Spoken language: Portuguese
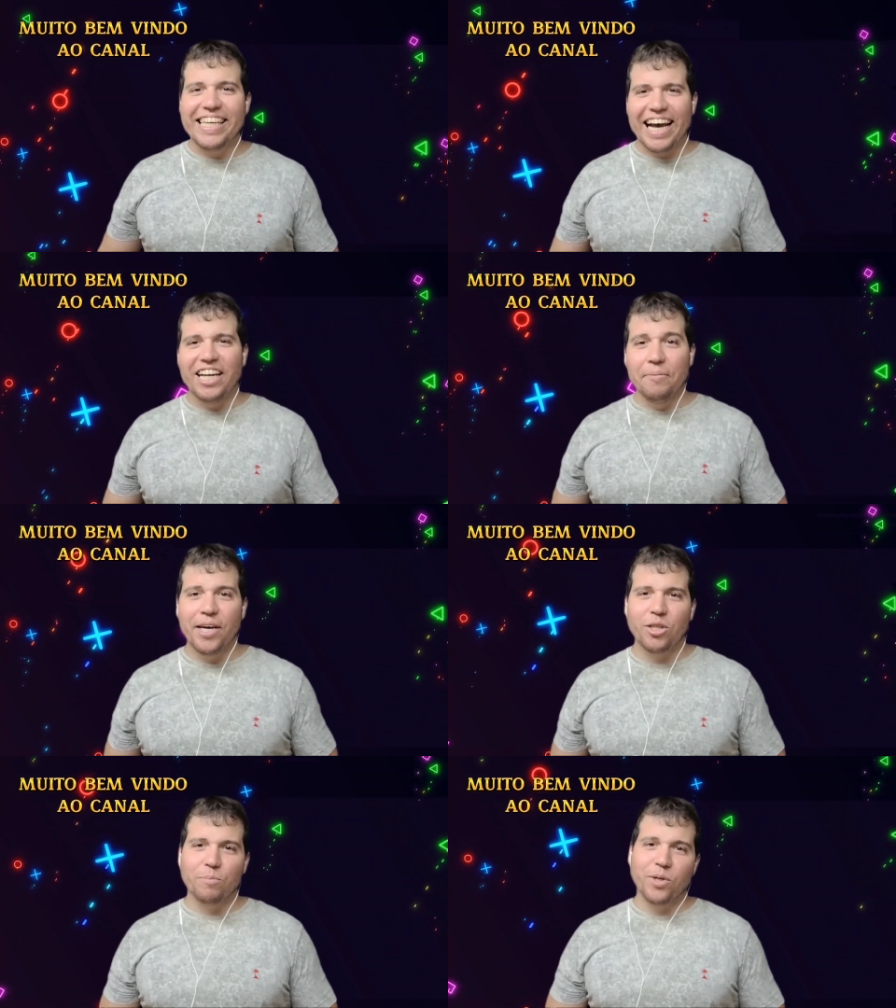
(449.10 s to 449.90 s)
que
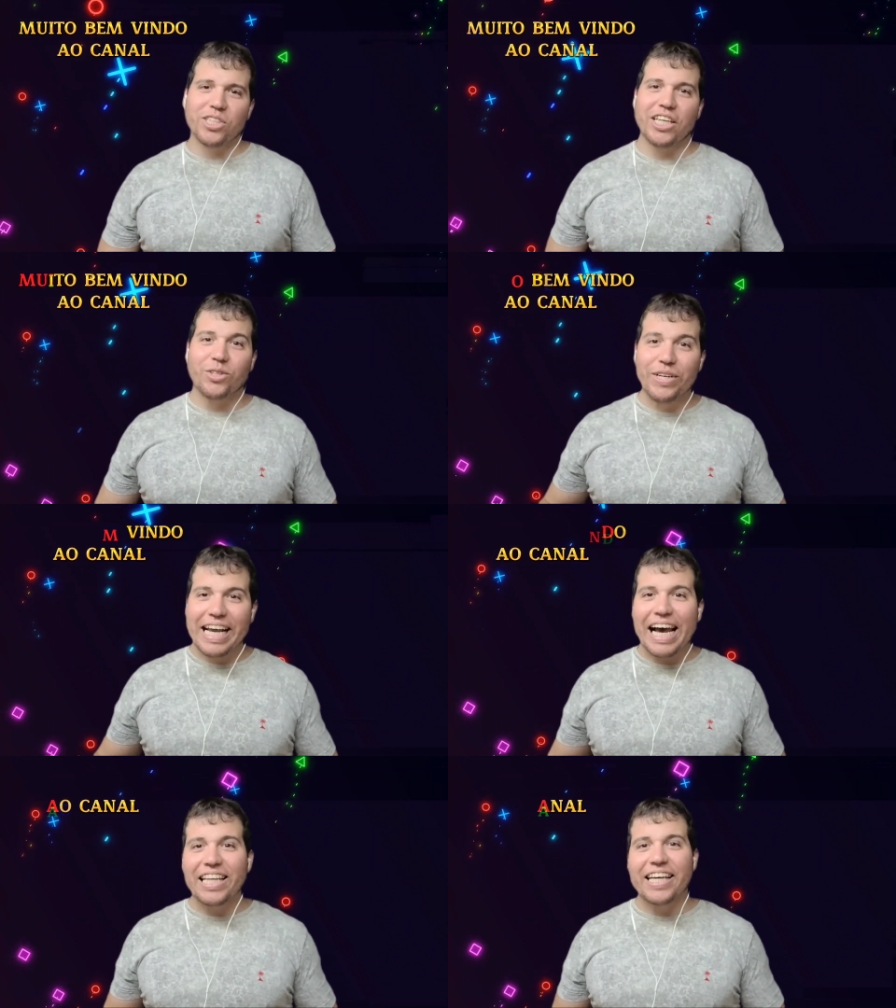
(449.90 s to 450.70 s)
alimenta o projeto
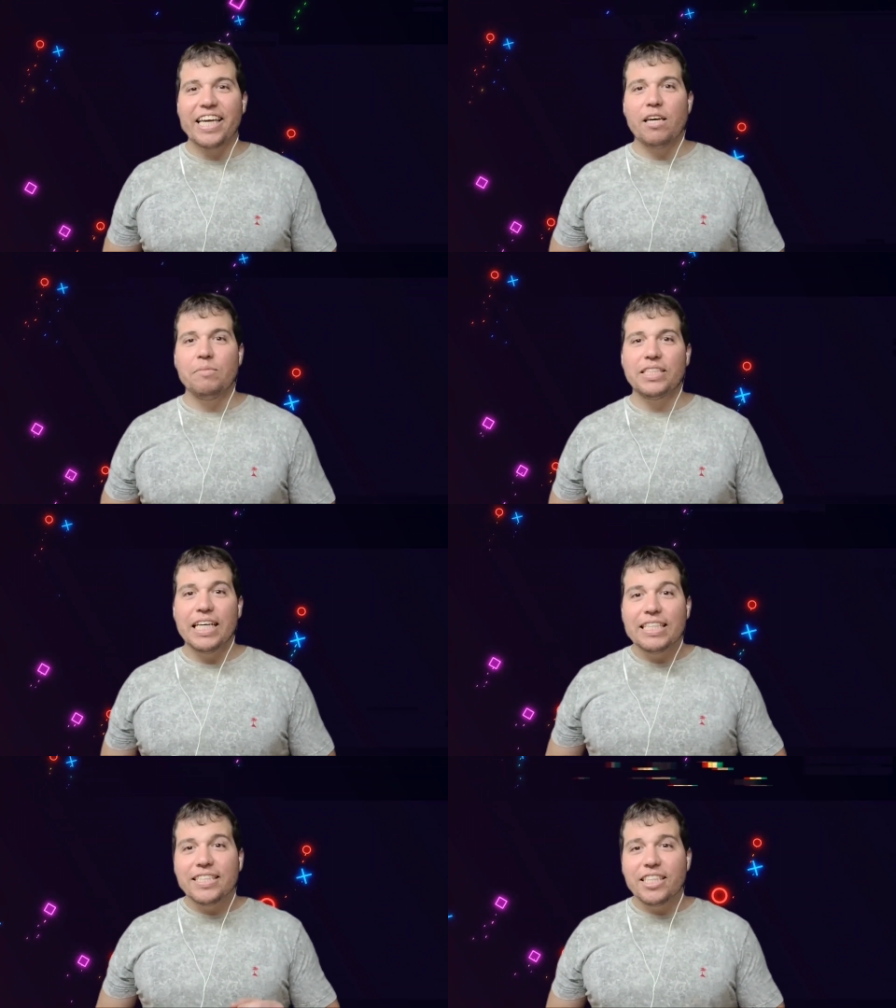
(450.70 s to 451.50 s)
Gala Games,
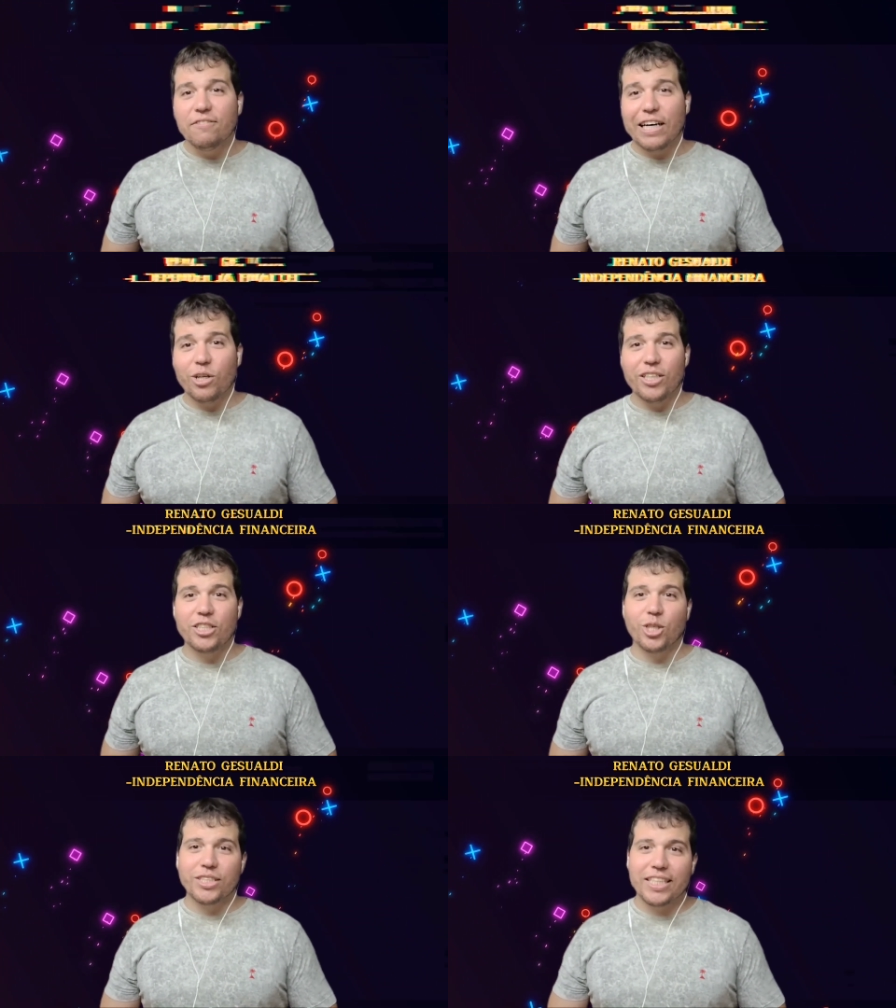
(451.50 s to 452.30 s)
se
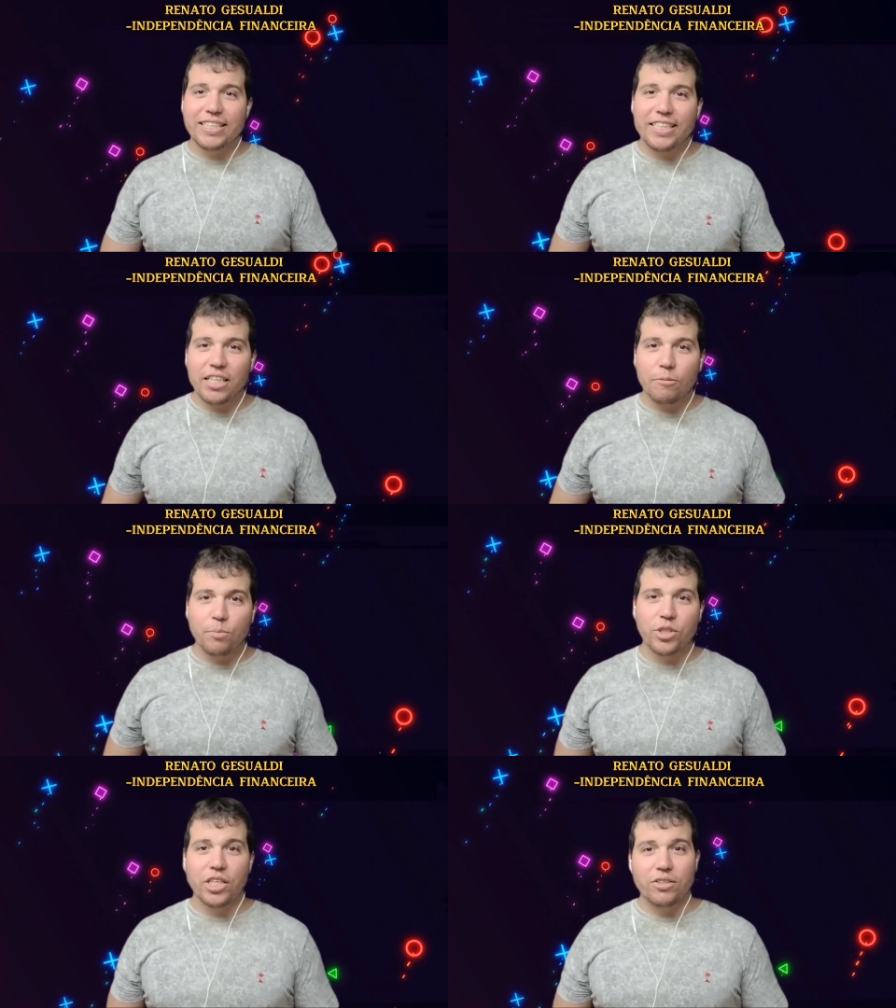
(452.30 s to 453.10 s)
valorizou
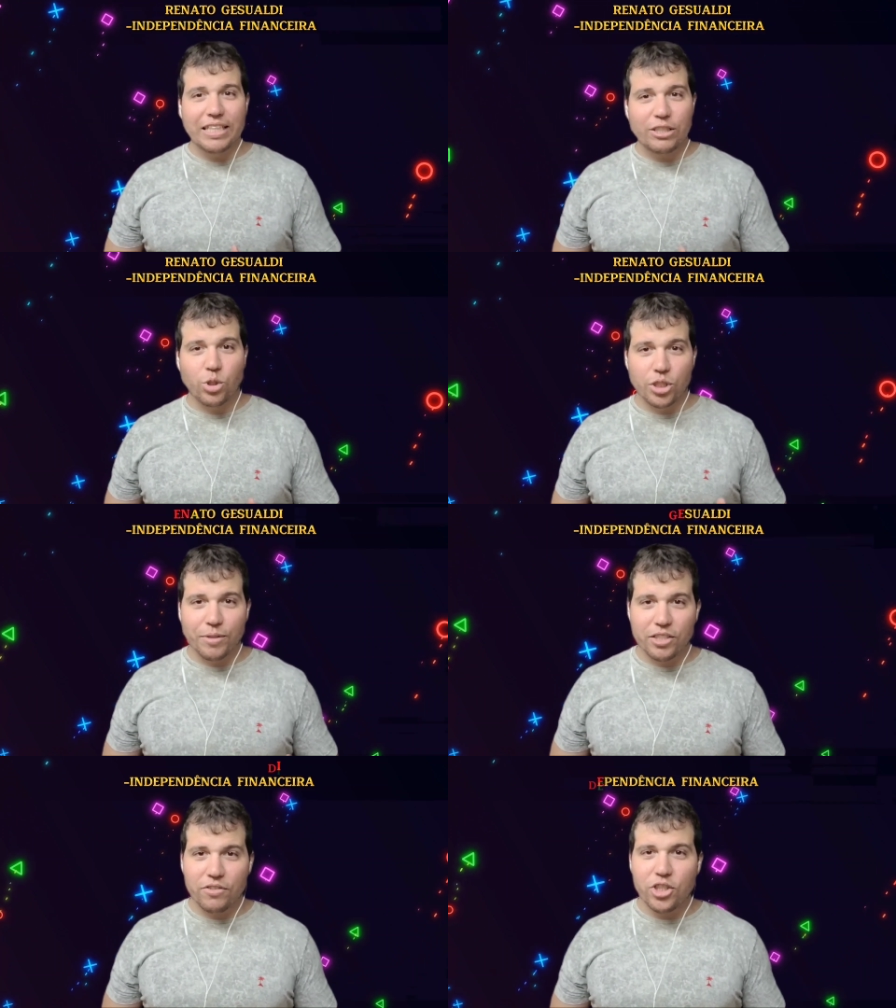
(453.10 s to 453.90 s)
60% nas
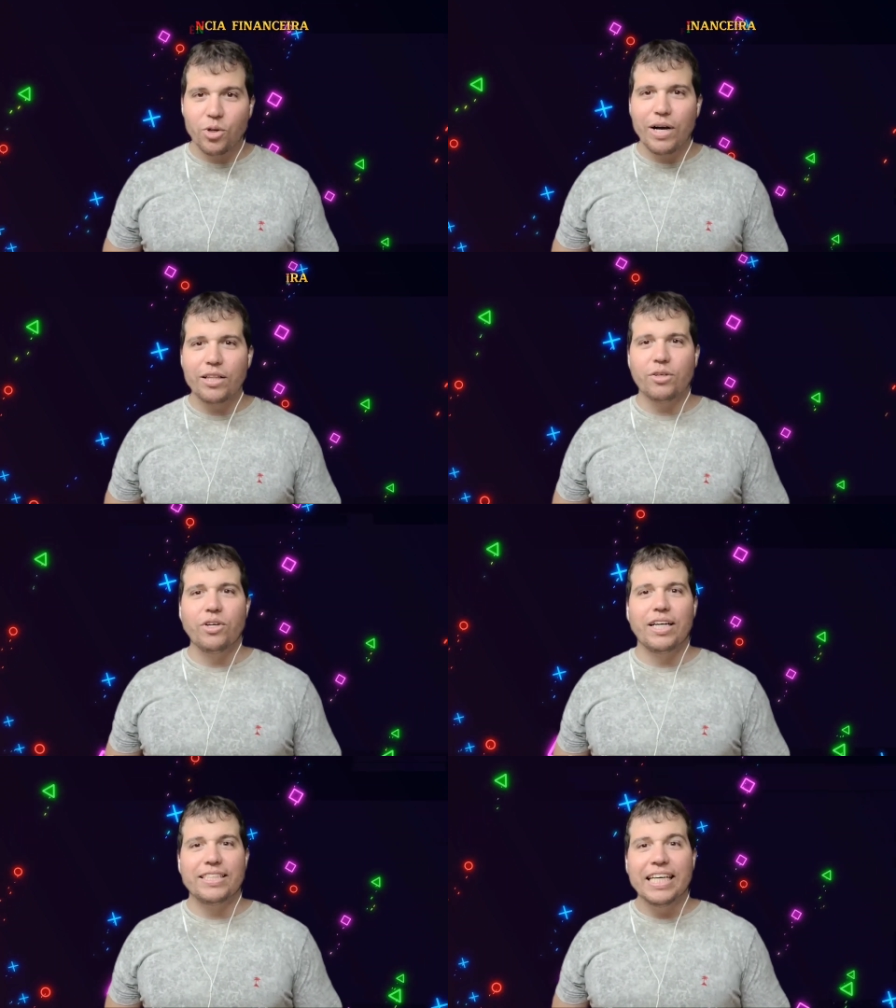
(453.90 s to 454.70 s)
últimas 24
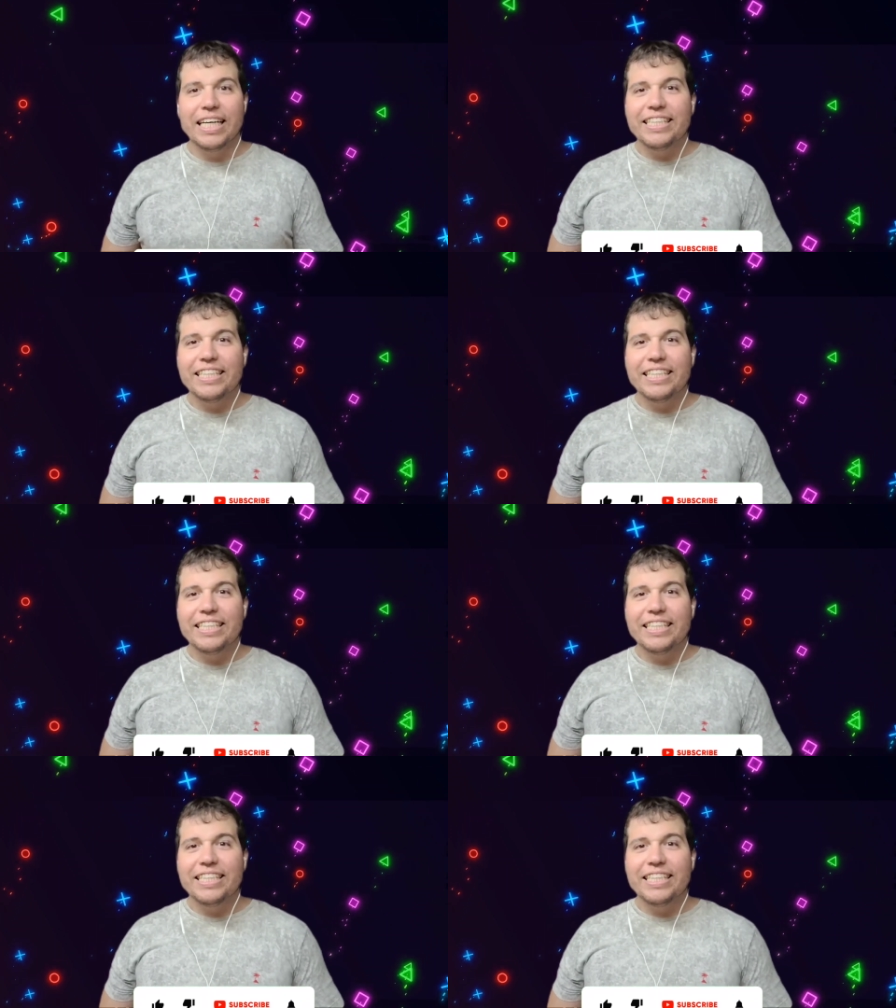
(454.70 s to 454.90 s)
horas.